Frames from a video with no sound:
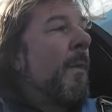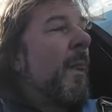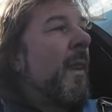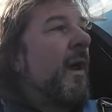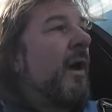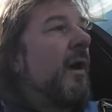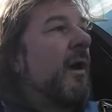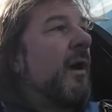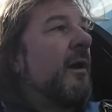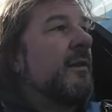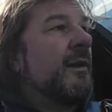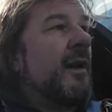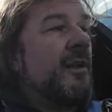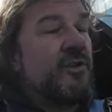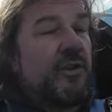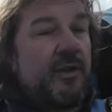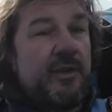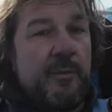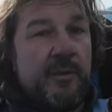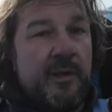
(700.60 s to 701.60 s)
А
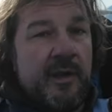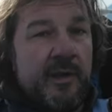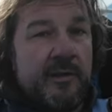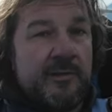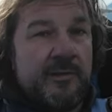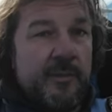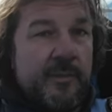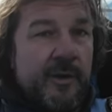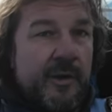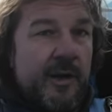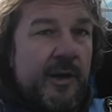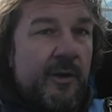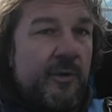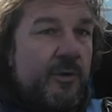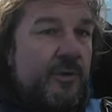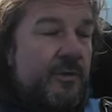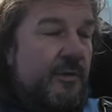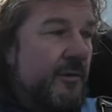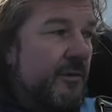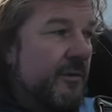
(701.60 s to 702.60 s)
дальше они меня
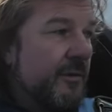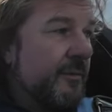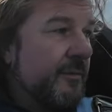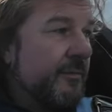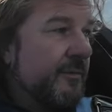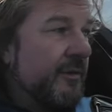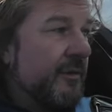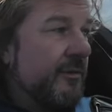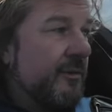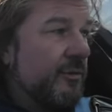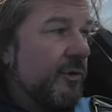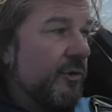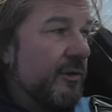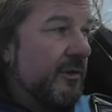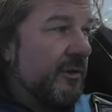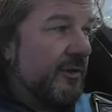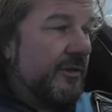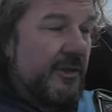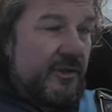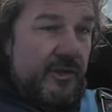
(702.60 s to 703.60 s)
забирают, э, я говорю, только
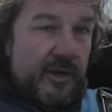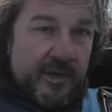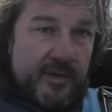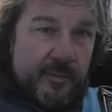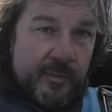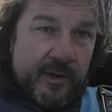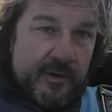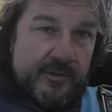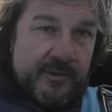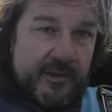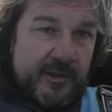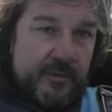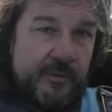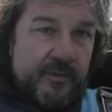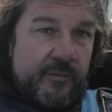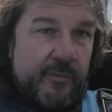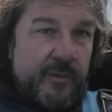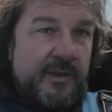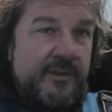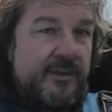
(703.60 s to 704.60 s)
не сажайте меня с
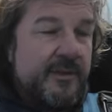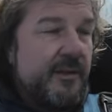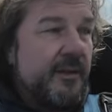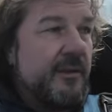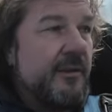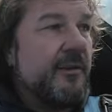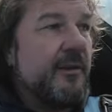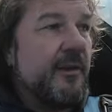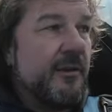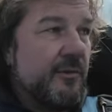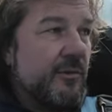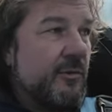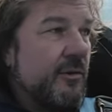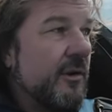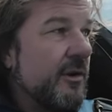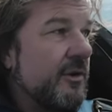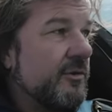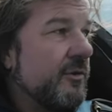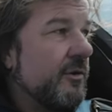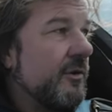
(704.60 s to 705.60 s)
этими вместе. Они говорят, ну
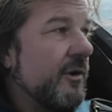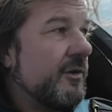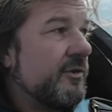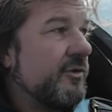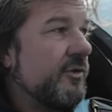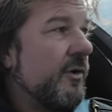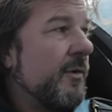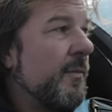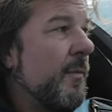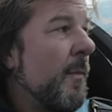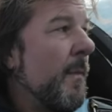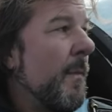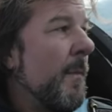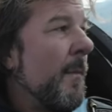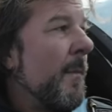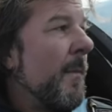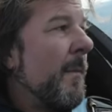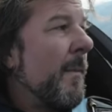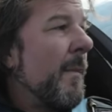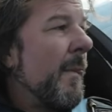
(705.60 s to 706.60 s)
хорошо, хорошо.
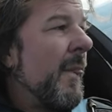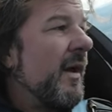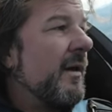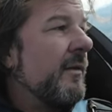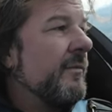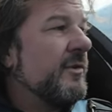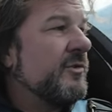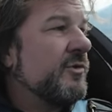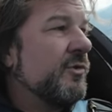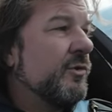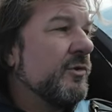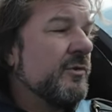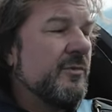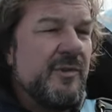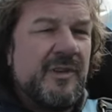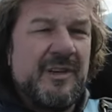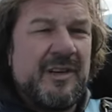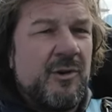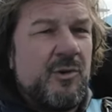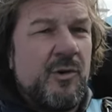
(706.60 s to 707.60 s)
А везут,
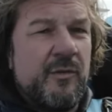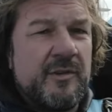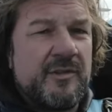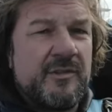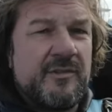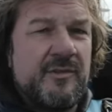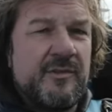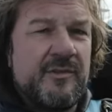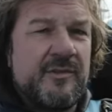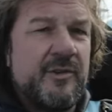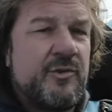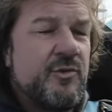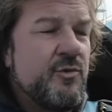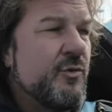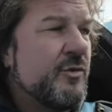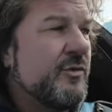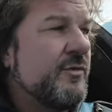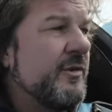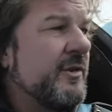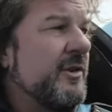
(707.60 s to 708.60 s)
никакого
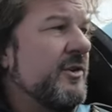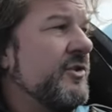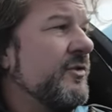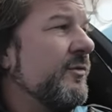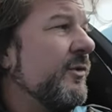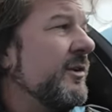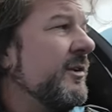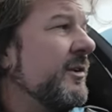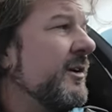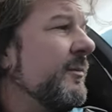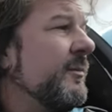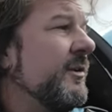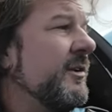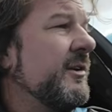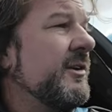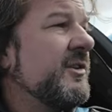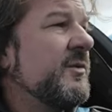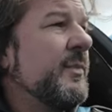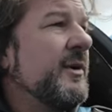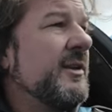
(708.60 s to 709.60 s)
сочувствия, ничего они ко мне
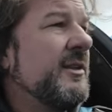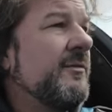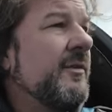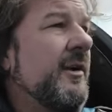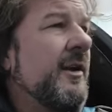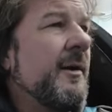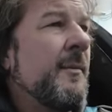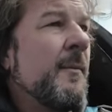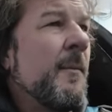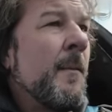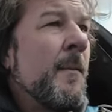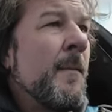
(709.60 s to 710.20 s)
не испытывали.